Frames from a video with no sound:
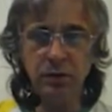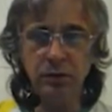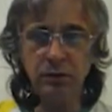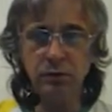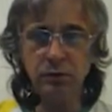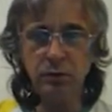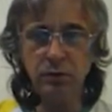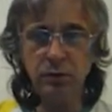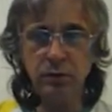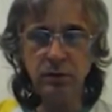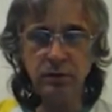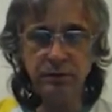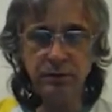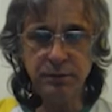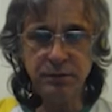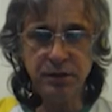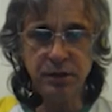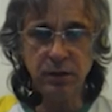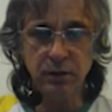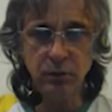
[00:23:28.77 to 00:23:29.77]
которые
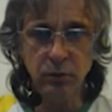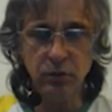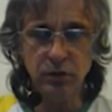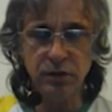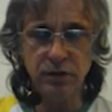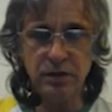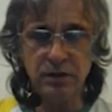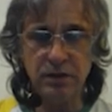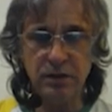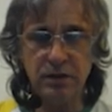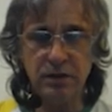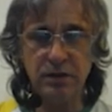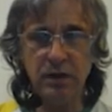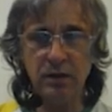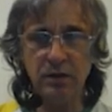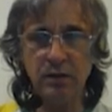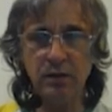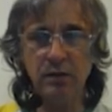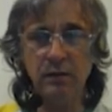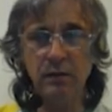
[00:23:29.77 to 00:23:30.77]
вообще глушат
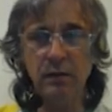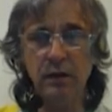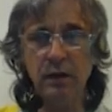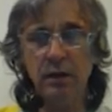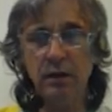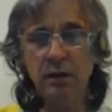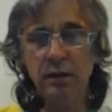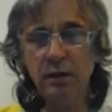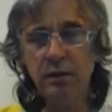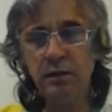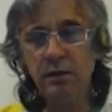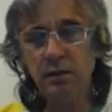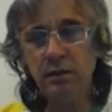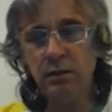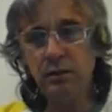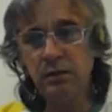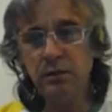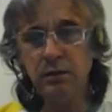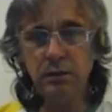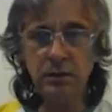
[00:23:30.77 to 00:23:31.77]
сознание,
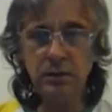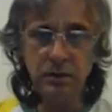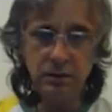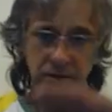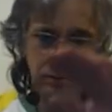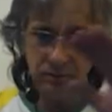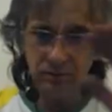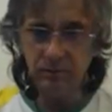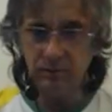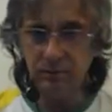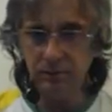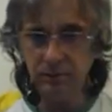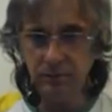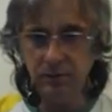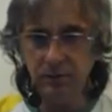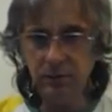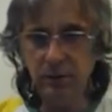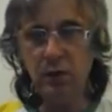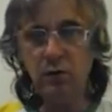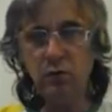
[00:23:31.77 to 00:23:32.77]
это
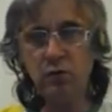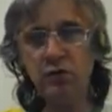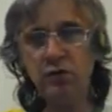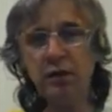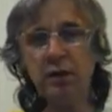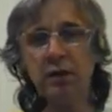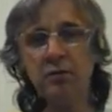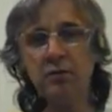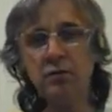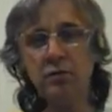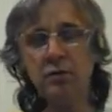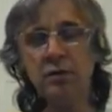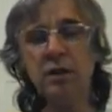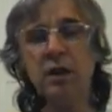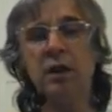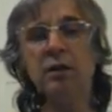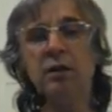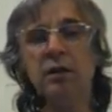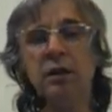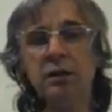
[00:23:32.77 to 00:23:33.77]
я уже
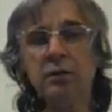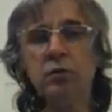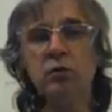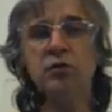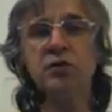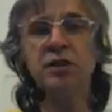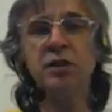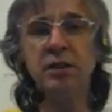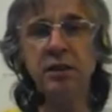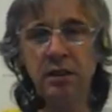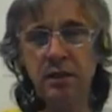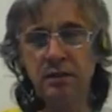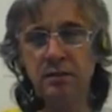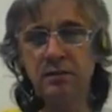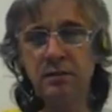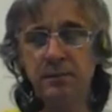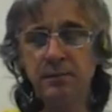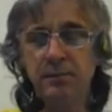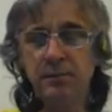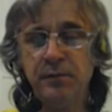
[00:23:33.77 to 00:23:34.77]
разузнал, это уже
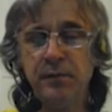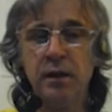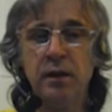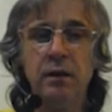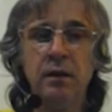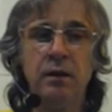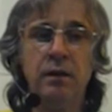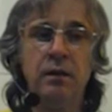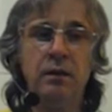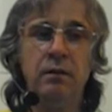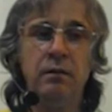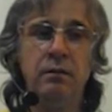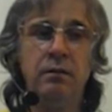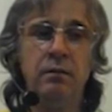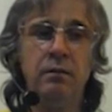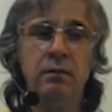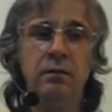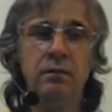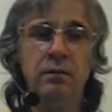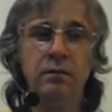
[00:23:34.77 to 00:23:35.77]
есть. Ага.
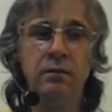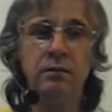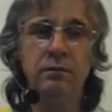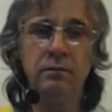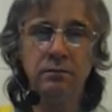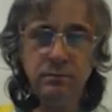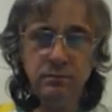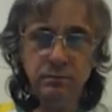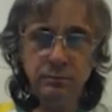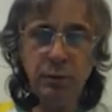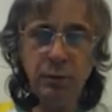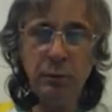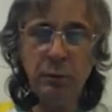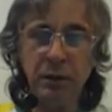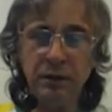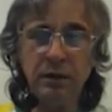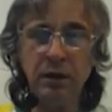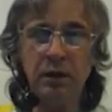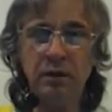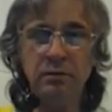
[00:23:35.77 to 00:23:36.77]
Э,
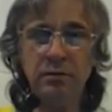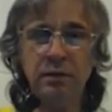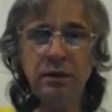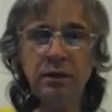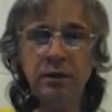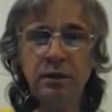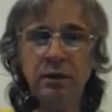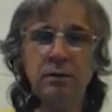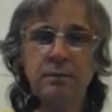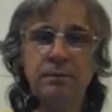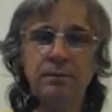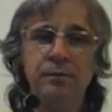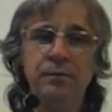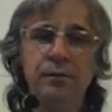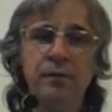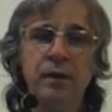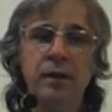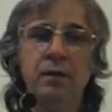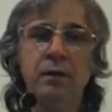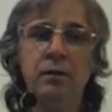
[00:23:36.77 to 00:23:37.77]
попадал на этом.
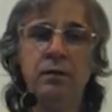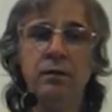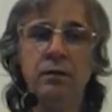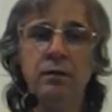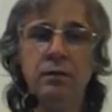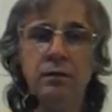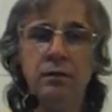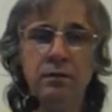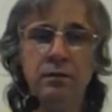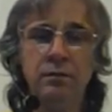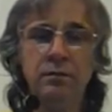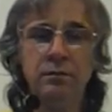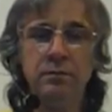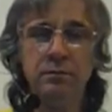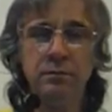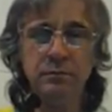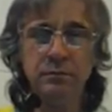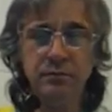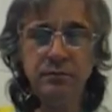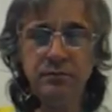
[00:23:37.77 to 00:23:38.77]

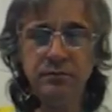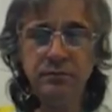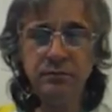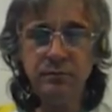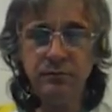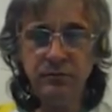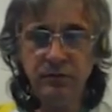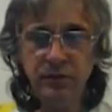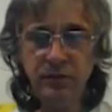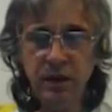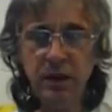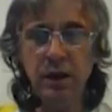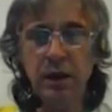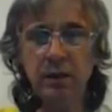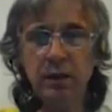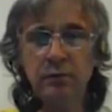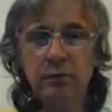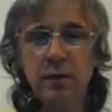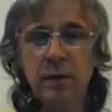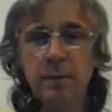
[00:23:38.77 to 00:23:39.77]
Э,
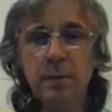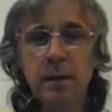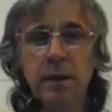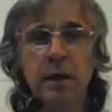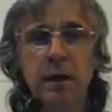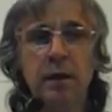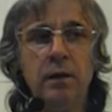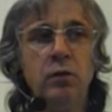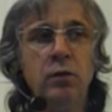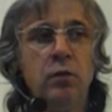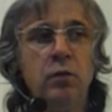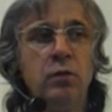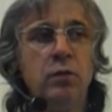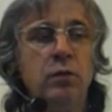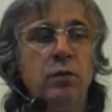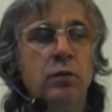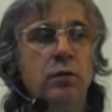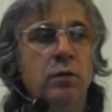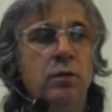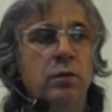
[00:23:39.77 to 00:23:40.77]
влияют.
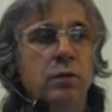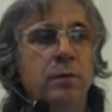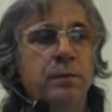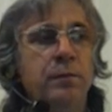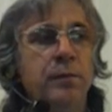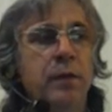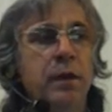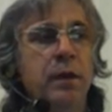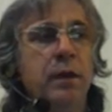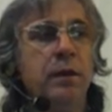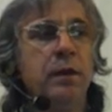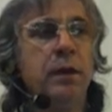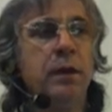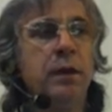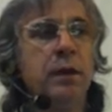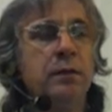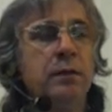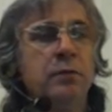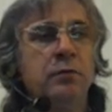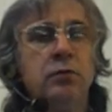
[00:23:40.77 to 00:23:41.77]
Но я
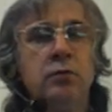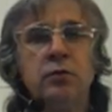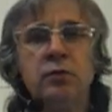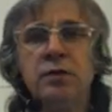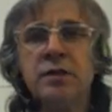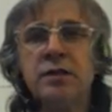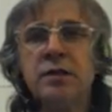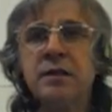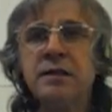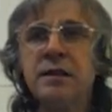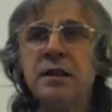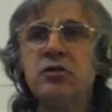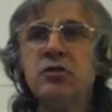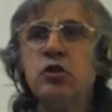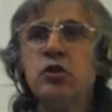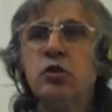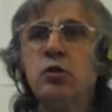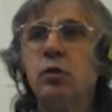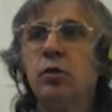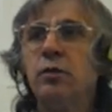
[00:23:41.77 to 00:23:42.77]
хотел другое сказать,
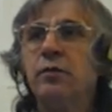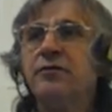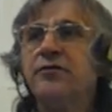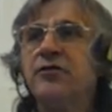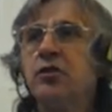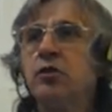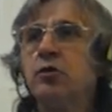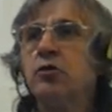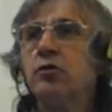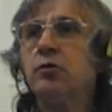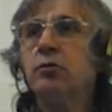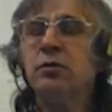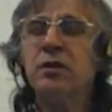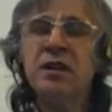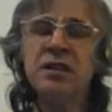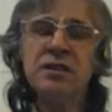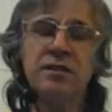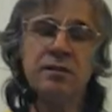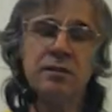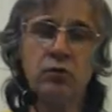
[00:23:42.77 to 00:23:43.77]
что все, что
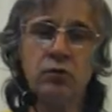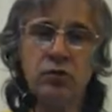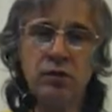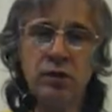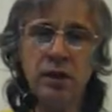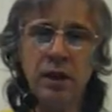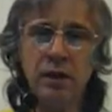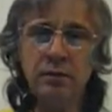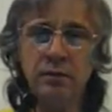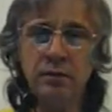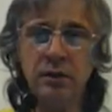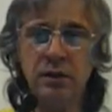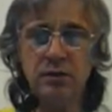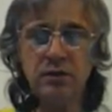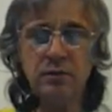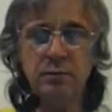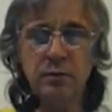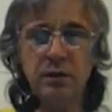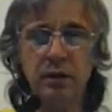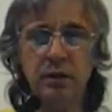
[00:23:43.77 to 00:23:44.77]
нас окружает,
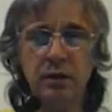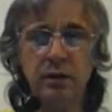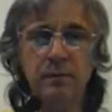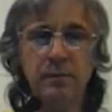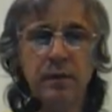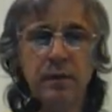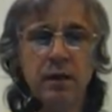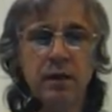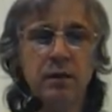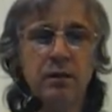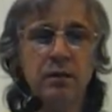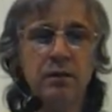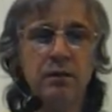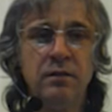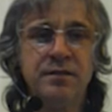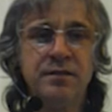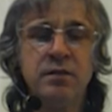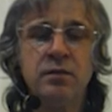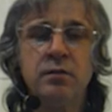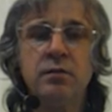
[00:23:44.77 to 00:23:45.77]
наш мир,
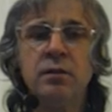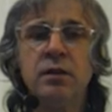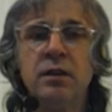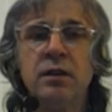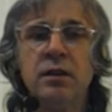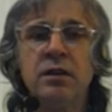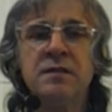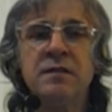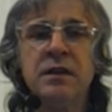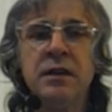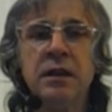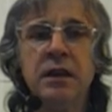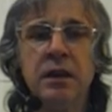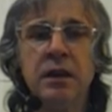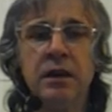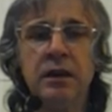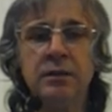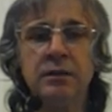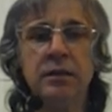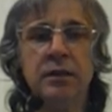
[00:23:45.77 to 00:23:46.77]
э, все на нас
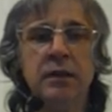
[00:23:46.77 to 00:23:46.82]
влияет.